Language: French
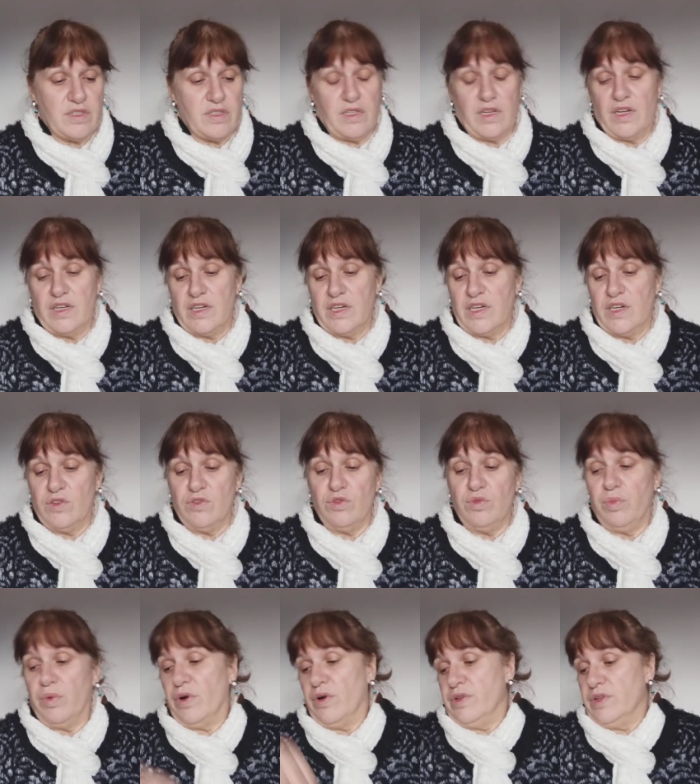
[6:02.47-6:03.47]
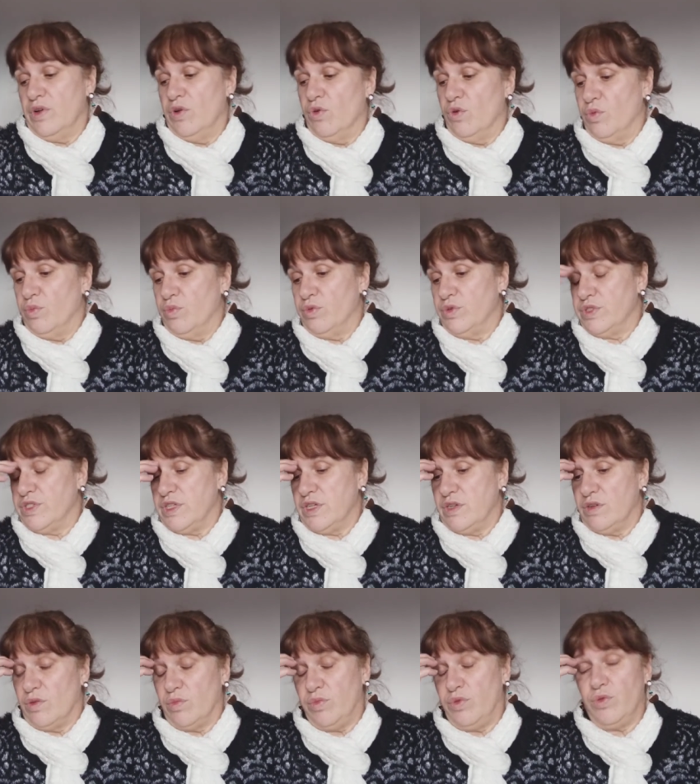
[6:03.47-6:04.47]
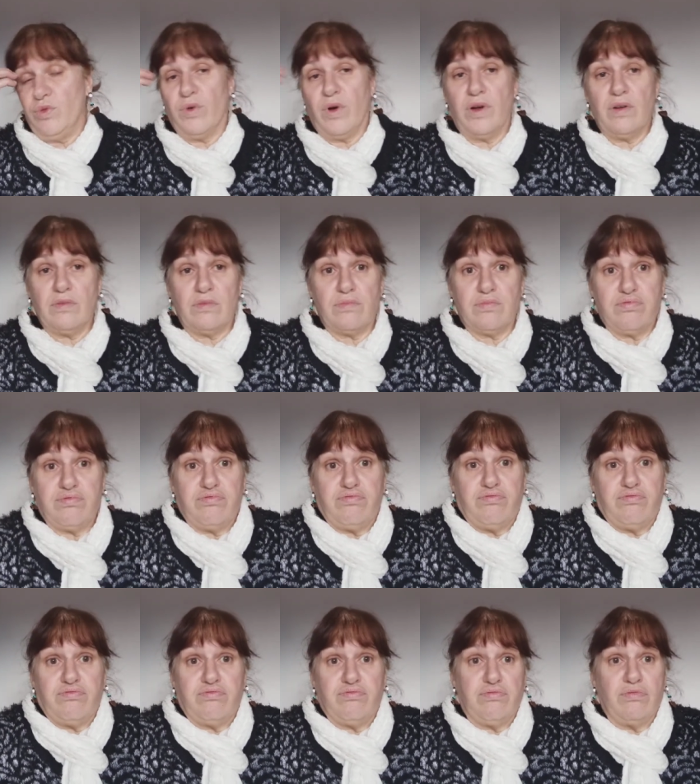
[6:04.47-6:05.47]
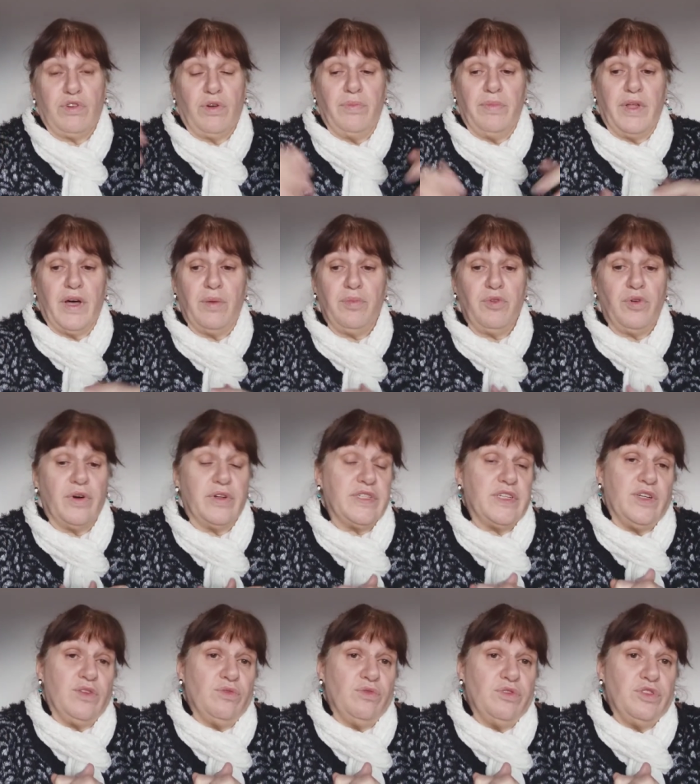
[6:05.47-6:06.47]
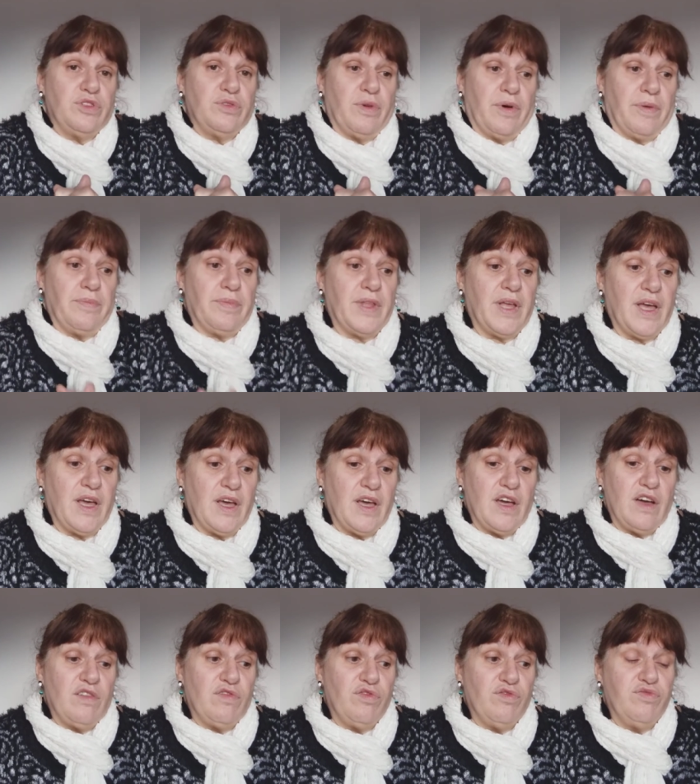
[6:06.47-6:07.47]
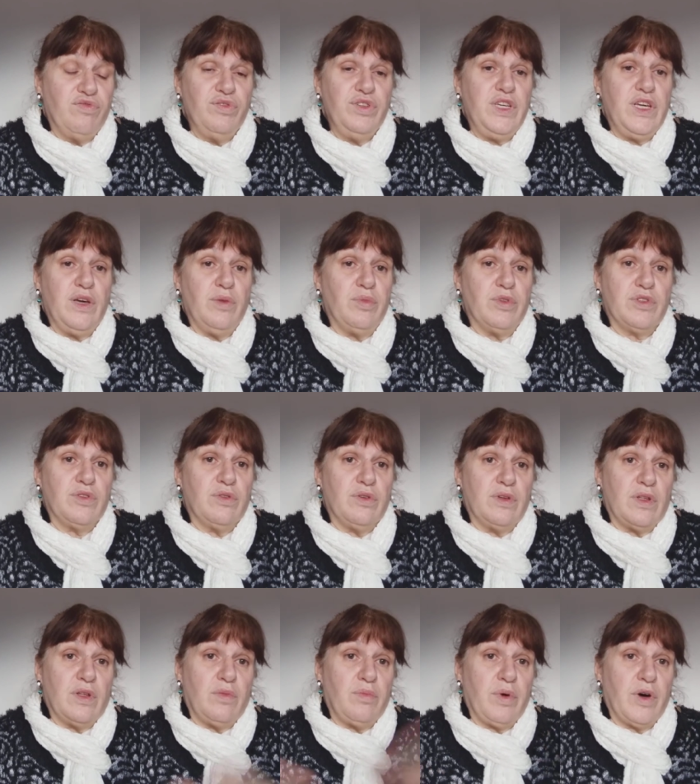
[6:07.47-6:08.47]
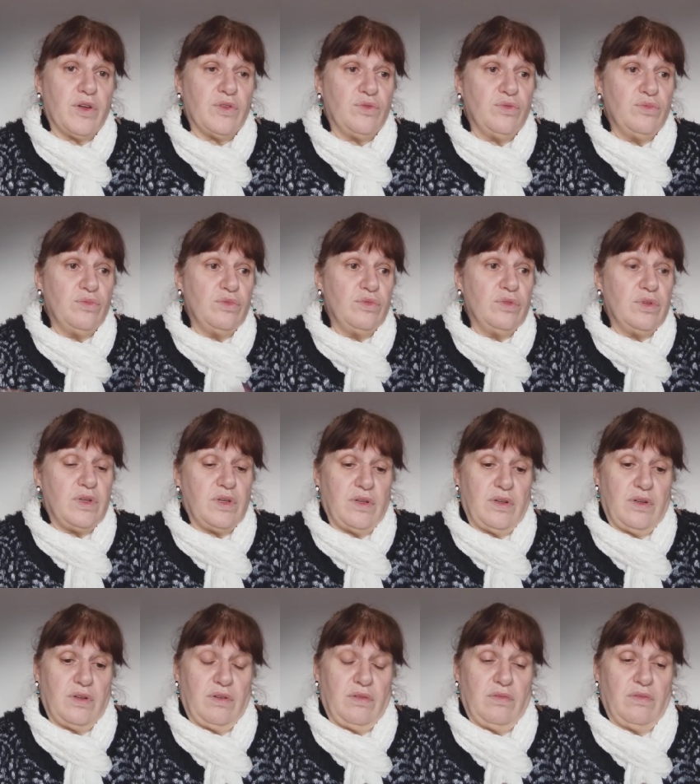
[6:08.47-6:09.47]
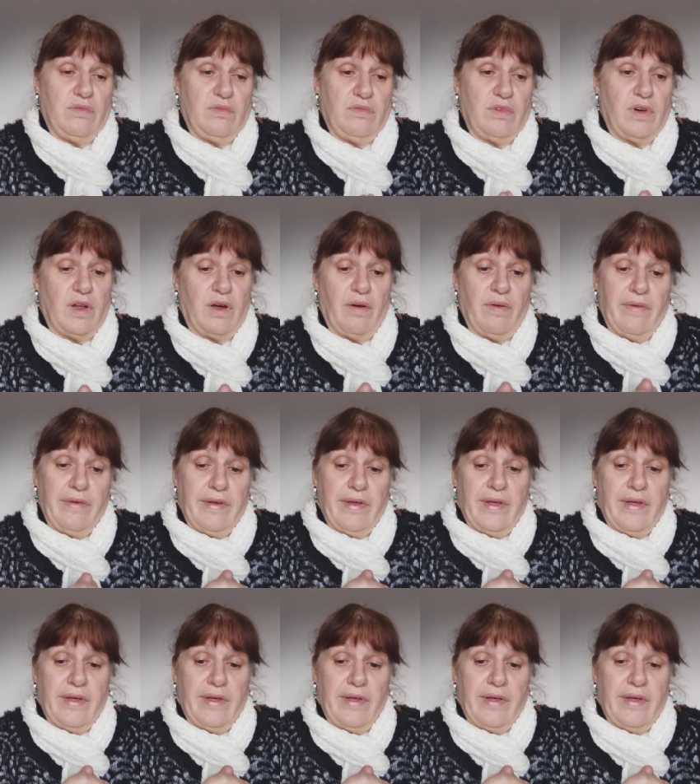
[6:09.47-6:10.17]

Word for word: C'est quelqu'un qui a dû le prendre et le reposer euh, plus loin. Comme d'hab, quoi, c'est nose, quoi. faut fouiller parce qu'il y en a de partout et voilà.